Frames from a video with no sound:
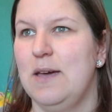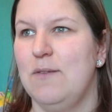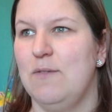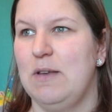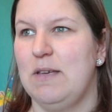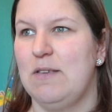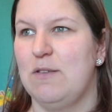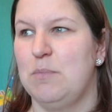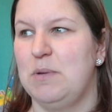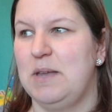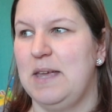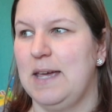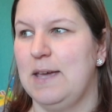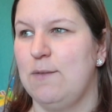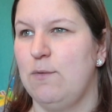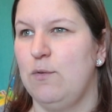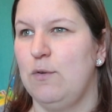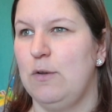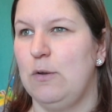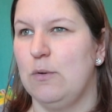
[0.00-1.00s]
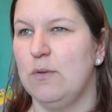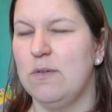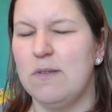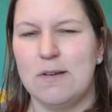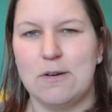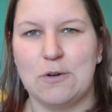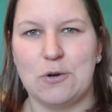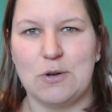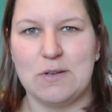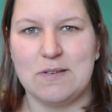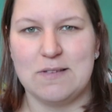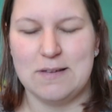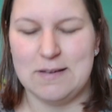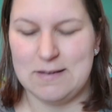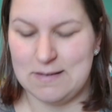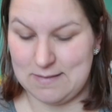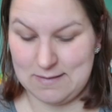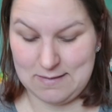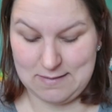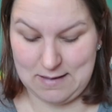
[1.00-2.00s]
Wenn ich so bedenke, wie viel unsere
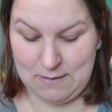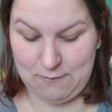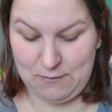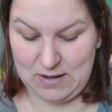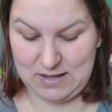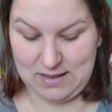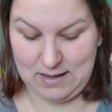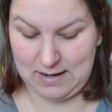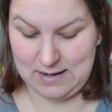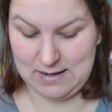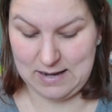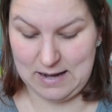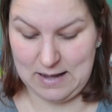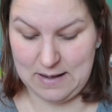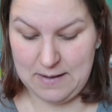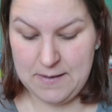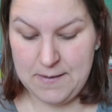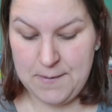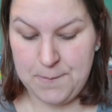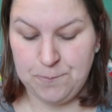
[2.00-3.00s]
kostet, ist das einfach der Knaller.